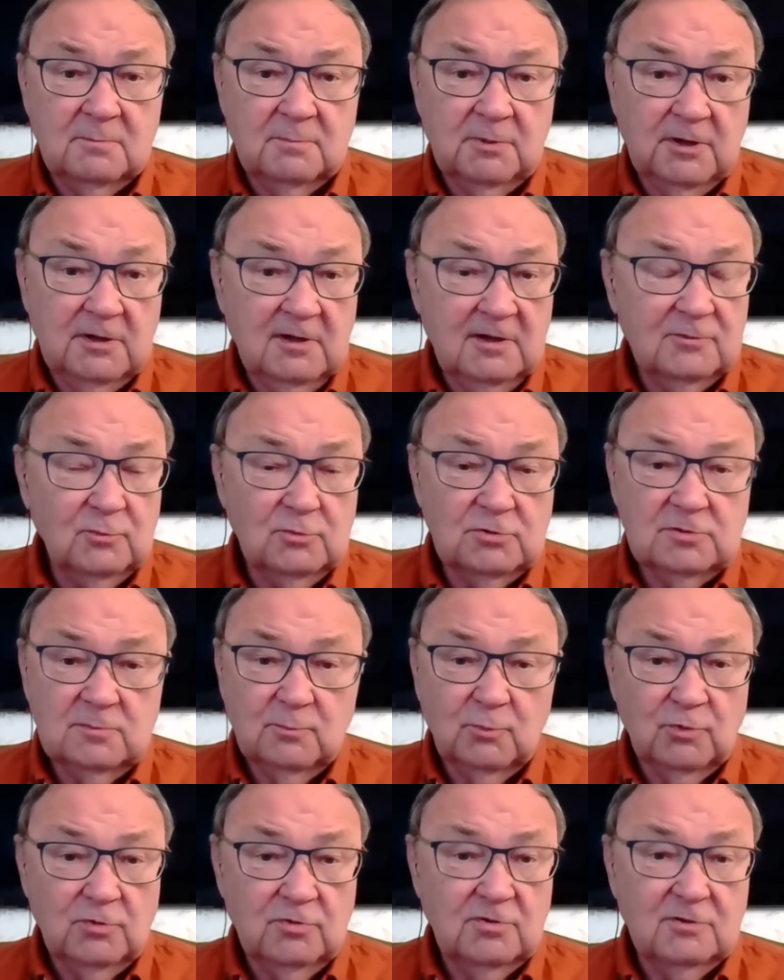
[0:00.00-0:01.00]
Пока до сих
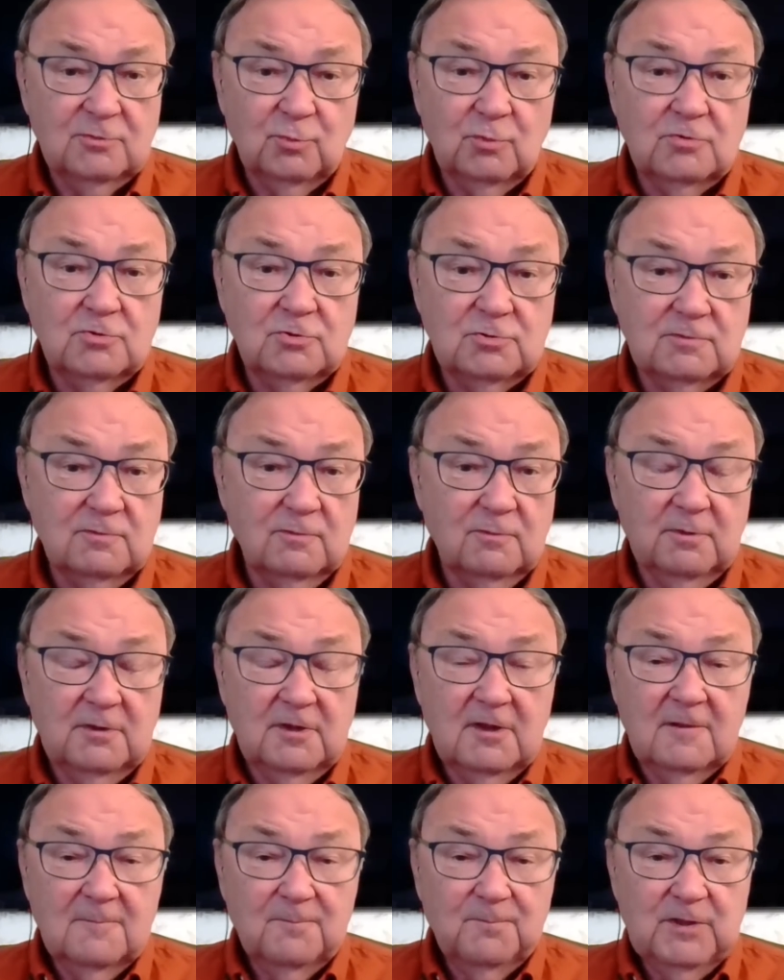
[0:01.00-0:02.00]
пор никто ничего
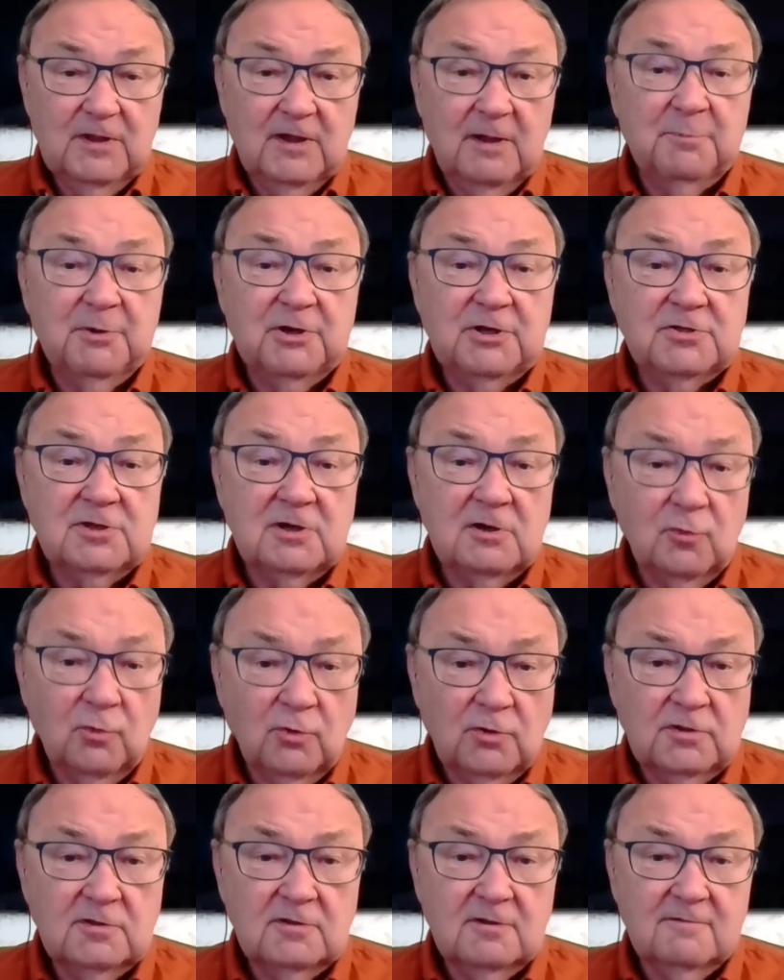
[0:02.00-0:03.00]

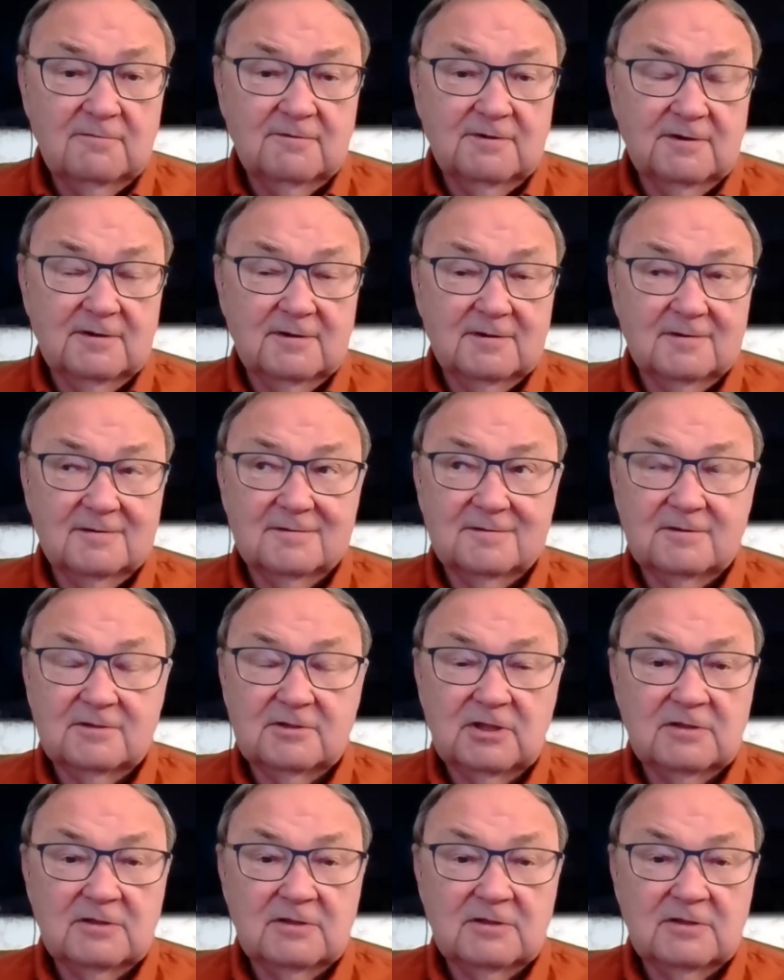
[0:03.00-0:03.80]
определенного,